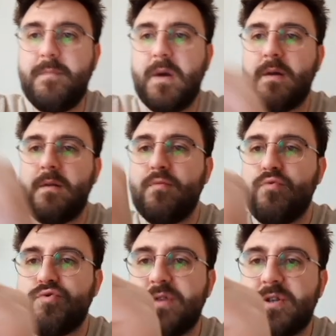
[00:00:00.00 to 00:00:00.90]
Bakın
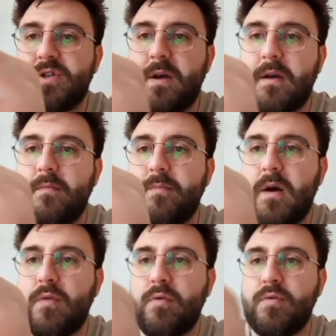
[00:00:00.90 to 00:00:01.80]
usta çırak
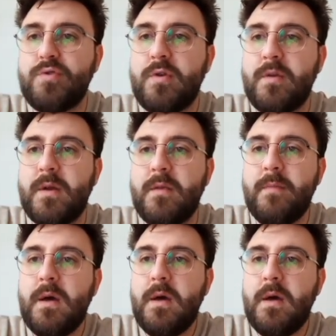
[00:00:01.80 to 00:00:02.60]
pardon onu söylemeyelim.